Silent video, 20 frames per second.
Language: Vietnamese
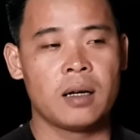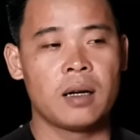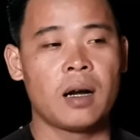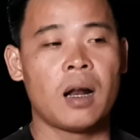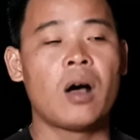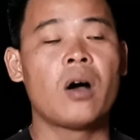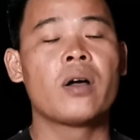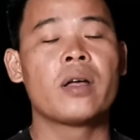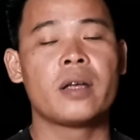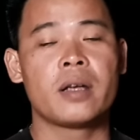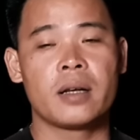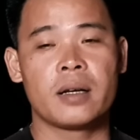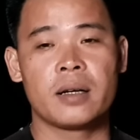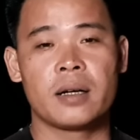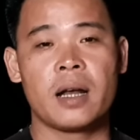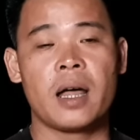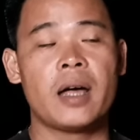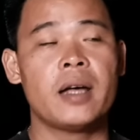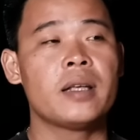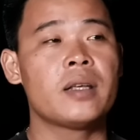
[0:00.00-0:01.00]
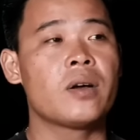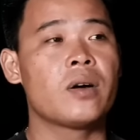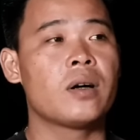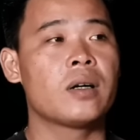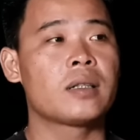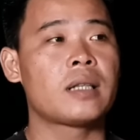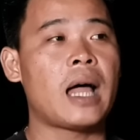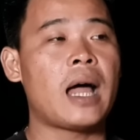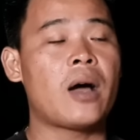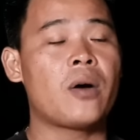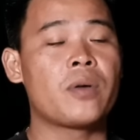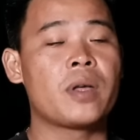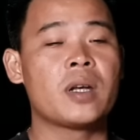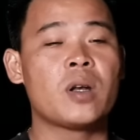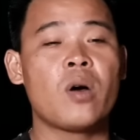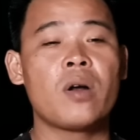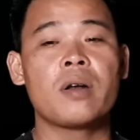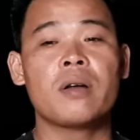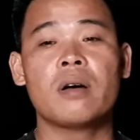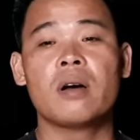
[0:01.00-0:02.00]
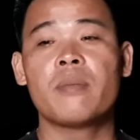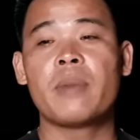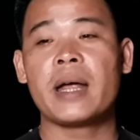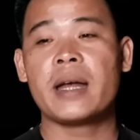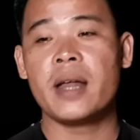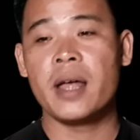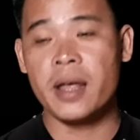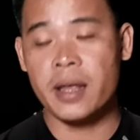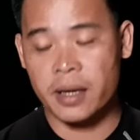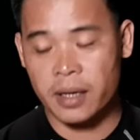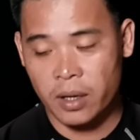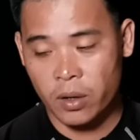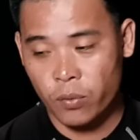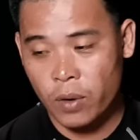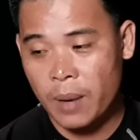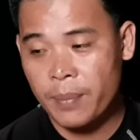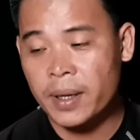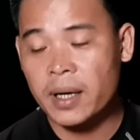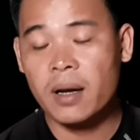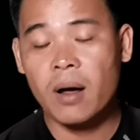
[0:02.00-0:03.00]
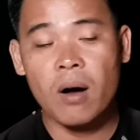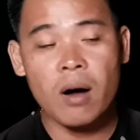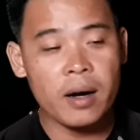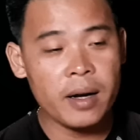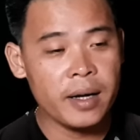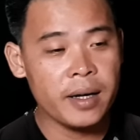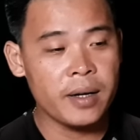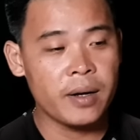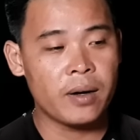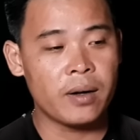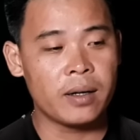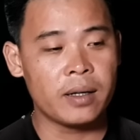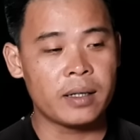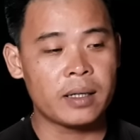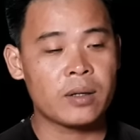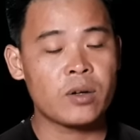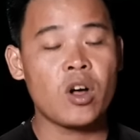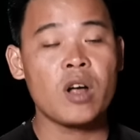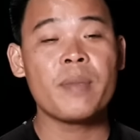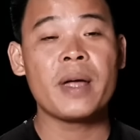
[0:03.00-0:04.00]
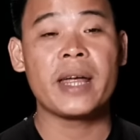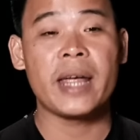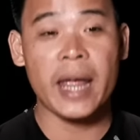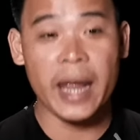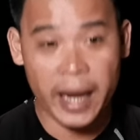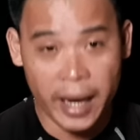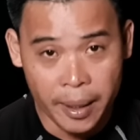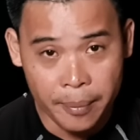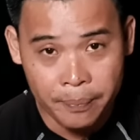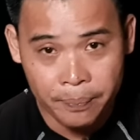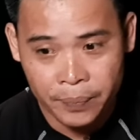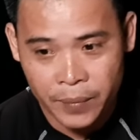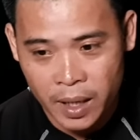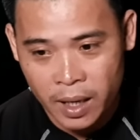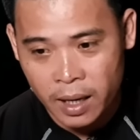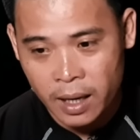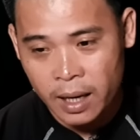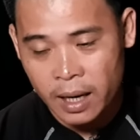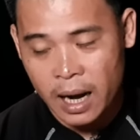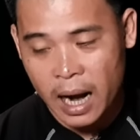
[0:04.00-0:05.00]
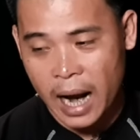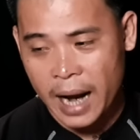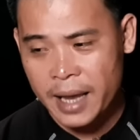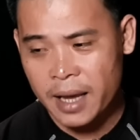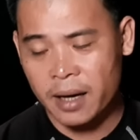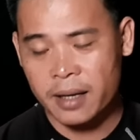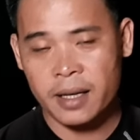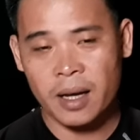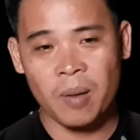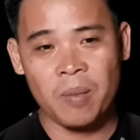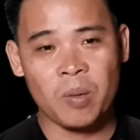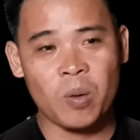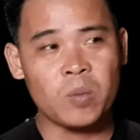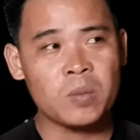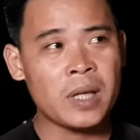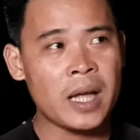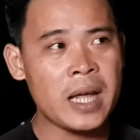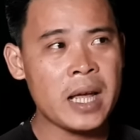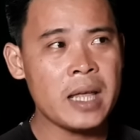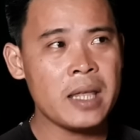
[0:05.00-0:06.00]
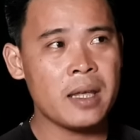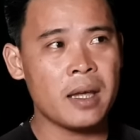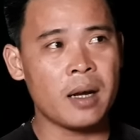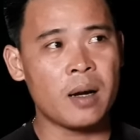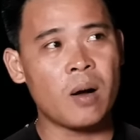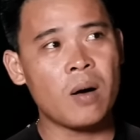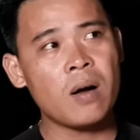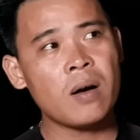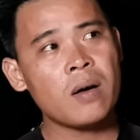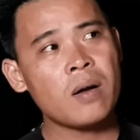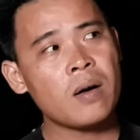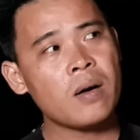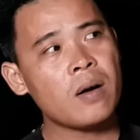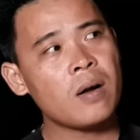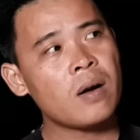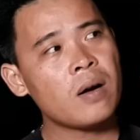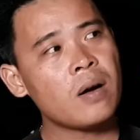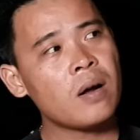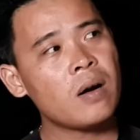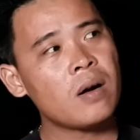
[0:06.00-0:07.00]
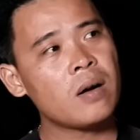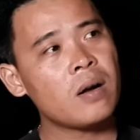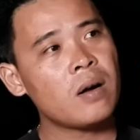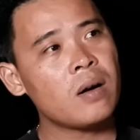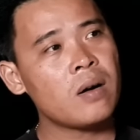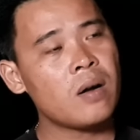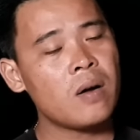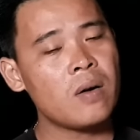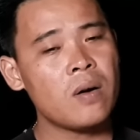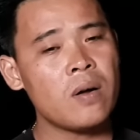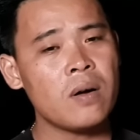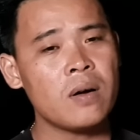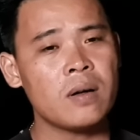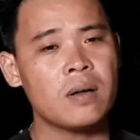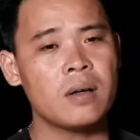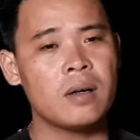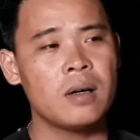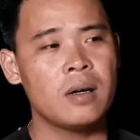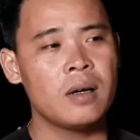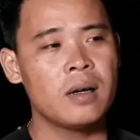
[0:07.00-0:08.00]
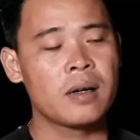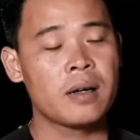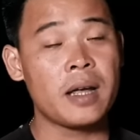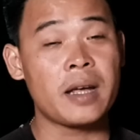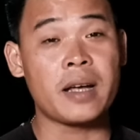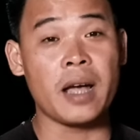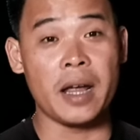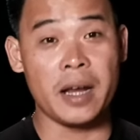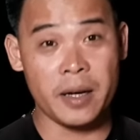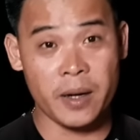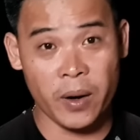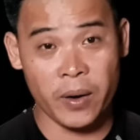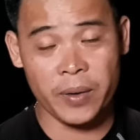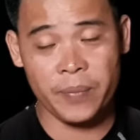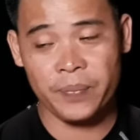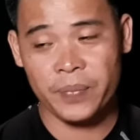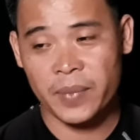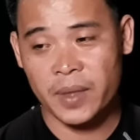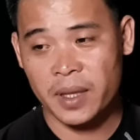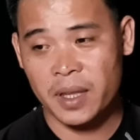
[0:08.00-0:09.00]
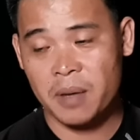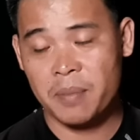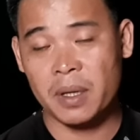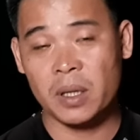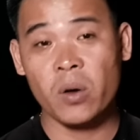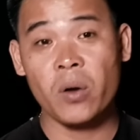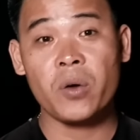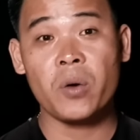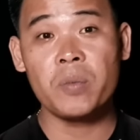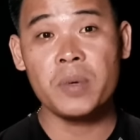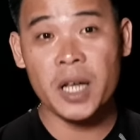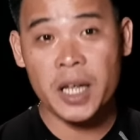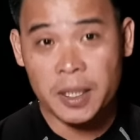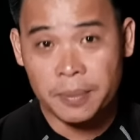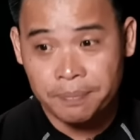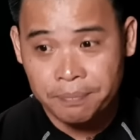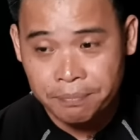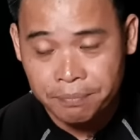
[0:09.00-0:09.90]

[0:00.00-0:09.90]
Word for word: rồi để cho tao với nó đưa bay đi qua bên đó đi rồi tao nói bay nghe hai vợ chồng cũng thấy cái gì đó nó nó nó nó nó, nó kỳ kỳ rồi nhưng mà thôi cũng đi